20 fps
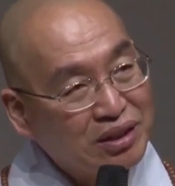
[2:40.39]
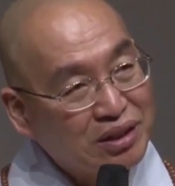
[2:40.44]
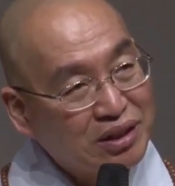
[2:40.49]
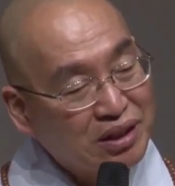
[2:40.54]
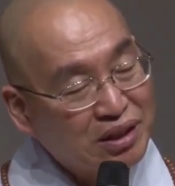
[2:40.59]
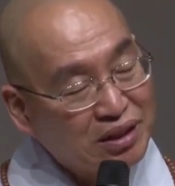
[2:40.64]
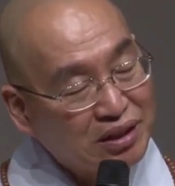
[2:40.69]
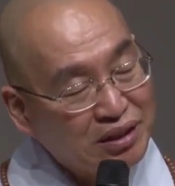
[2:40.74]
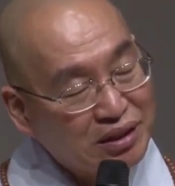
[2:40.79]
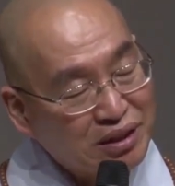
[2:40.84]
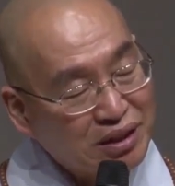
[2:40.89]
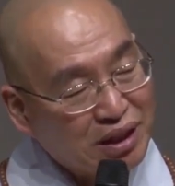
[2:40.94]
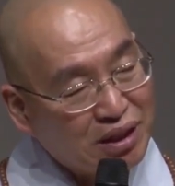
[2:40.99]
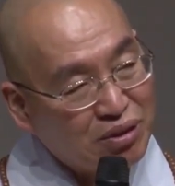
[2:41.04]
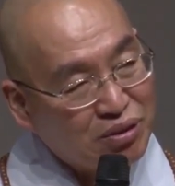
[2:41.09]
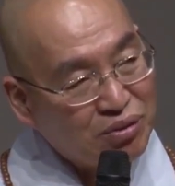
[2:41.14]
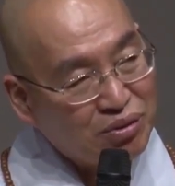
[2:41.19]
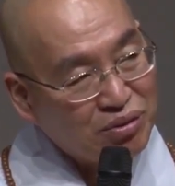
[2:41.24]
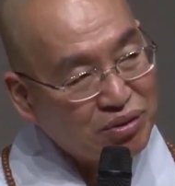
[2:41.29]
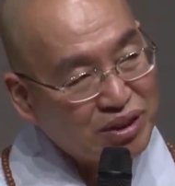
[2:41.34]
근데 그걸
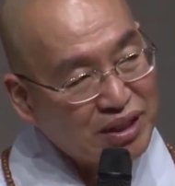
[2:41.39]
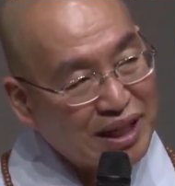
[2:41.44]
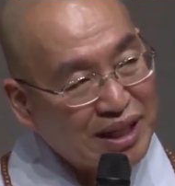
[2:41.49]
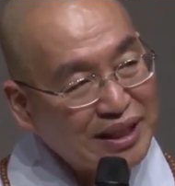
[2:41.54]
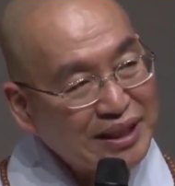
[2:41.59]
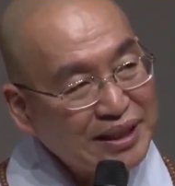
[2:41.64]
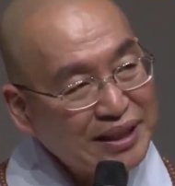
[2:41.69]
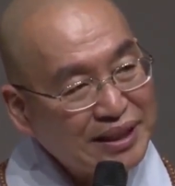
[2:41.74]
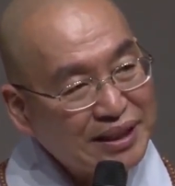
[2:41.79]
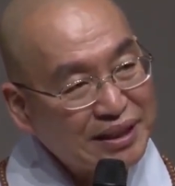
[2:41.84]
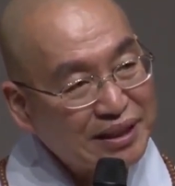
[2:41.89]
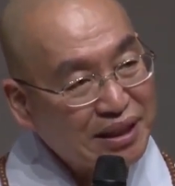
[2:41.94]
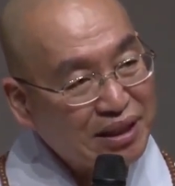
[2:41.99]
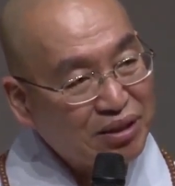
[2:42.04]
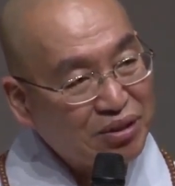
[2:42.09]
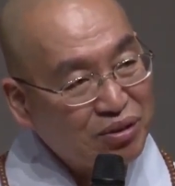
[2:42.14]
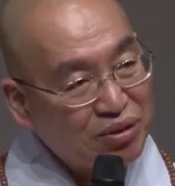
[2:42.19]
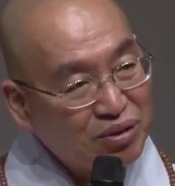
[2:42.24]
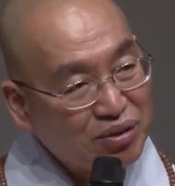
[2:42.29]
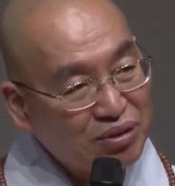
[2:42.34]
자꾸
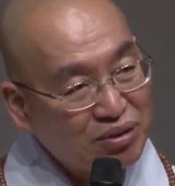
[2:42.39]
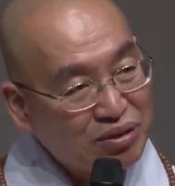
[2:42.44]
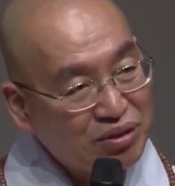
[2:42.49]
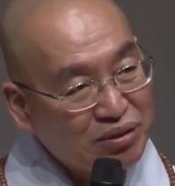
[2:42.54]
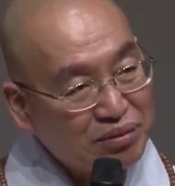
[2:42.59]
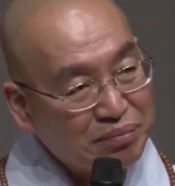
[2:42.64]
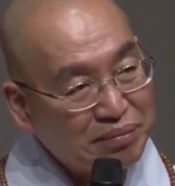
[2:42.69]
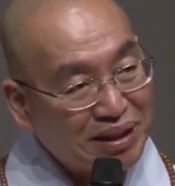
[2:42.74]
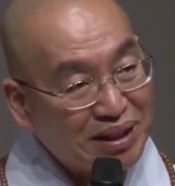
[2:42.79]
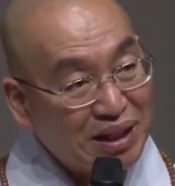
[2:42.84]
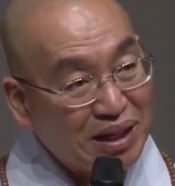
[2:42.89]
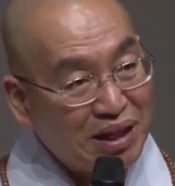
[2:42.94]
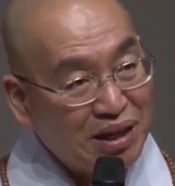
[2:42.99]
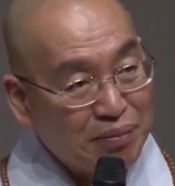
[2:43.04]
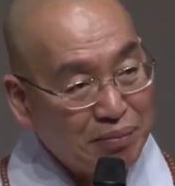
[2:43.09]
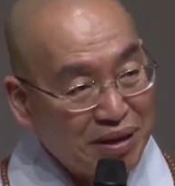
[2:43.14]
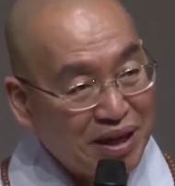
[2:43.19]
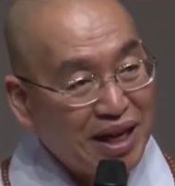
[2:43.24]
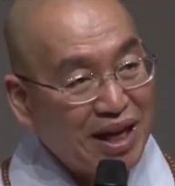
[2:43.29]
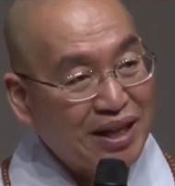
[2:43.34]
자기식대로
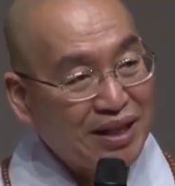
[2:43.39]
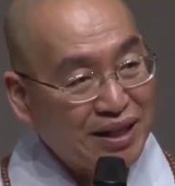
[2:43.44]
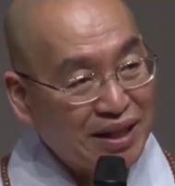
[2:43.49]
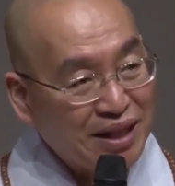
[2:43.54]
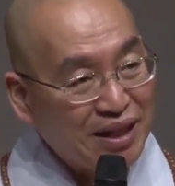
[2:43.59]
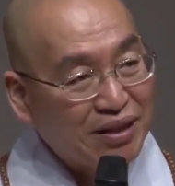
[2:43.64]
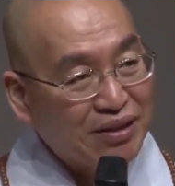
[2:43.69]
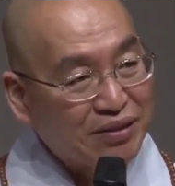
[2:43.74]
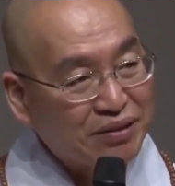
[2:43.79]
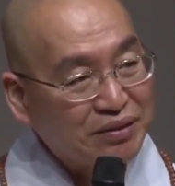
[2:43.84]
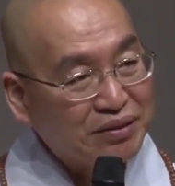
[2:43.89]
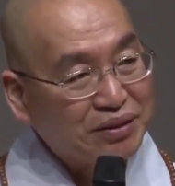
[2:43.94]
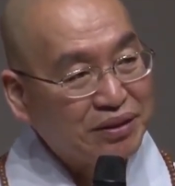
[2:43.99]
만들려면 안 돼요.